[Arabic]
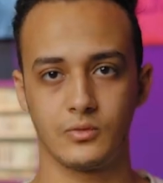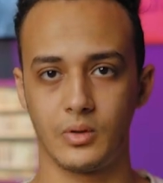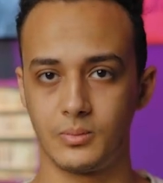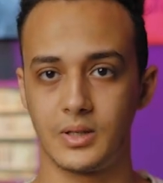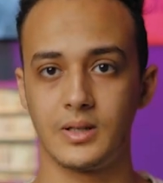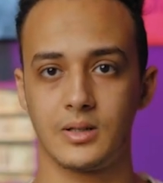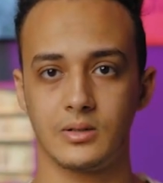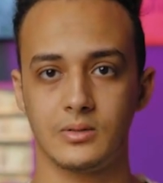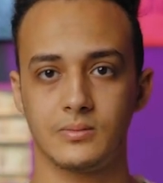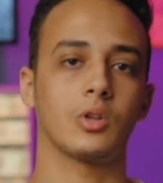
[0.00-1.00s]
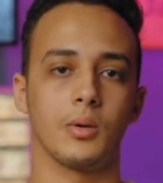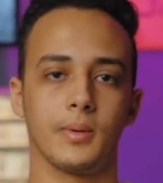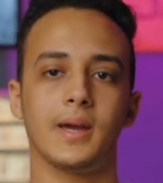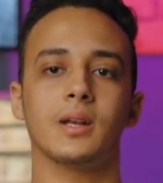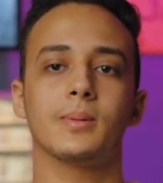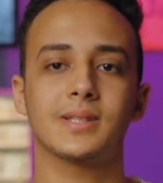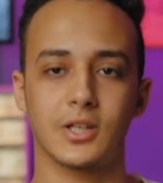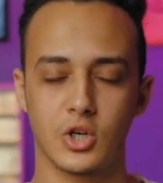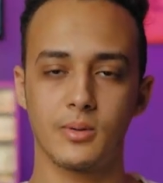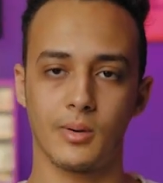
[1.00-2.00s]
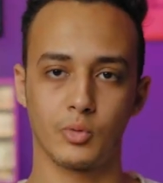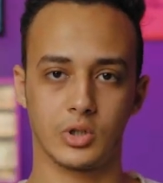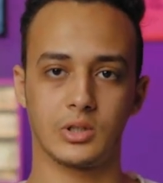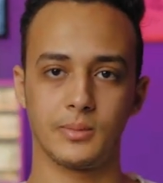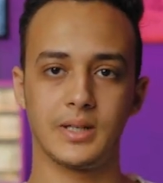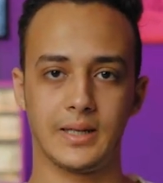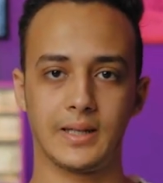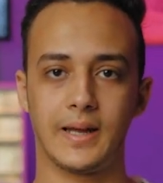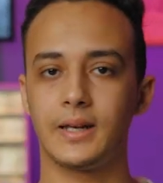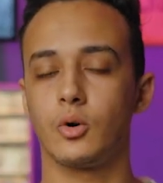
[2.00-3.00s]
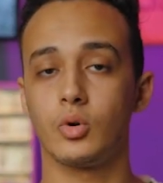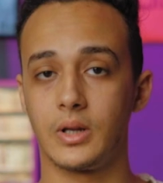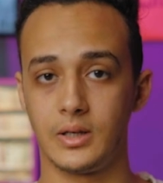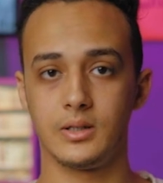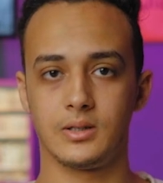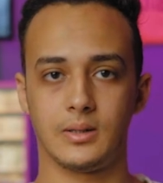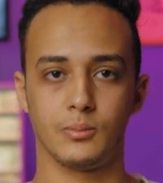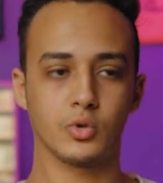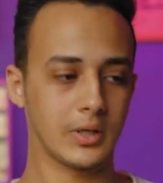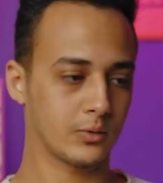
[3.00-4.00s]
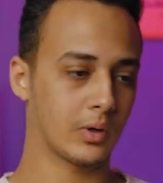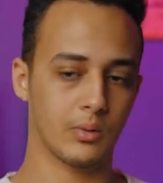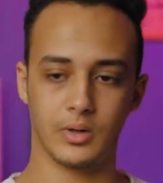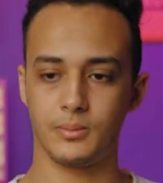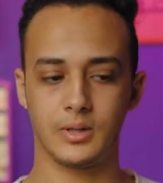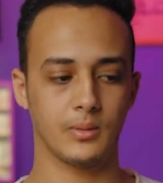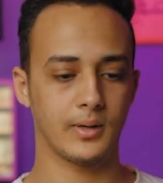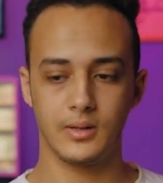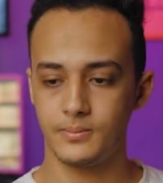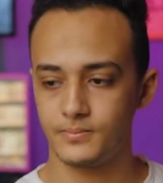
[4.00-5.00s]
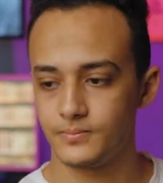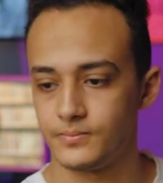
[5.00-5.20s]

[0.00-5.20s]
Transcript: فهمتني كده طيب احنا بس عشان نبقى مرتبين كده احنا قلنا ايه بص هات ورقه وقلم كده معايا